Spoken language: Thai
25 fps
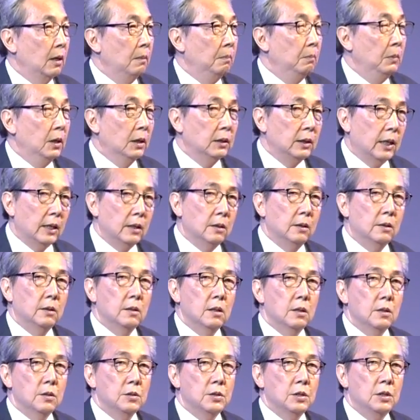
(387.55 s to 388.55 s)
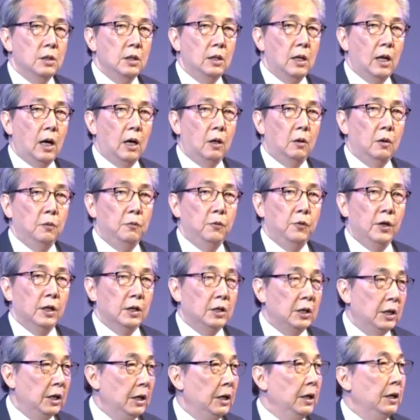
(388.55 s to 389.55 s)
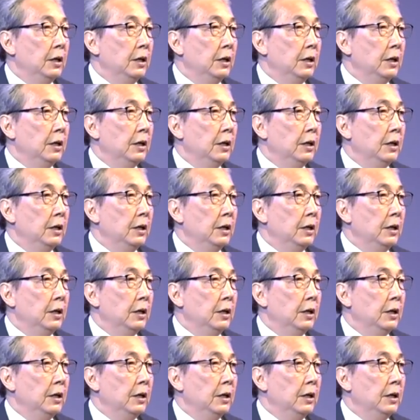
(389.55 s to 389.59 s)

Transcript: เมื่อนั้น CLVT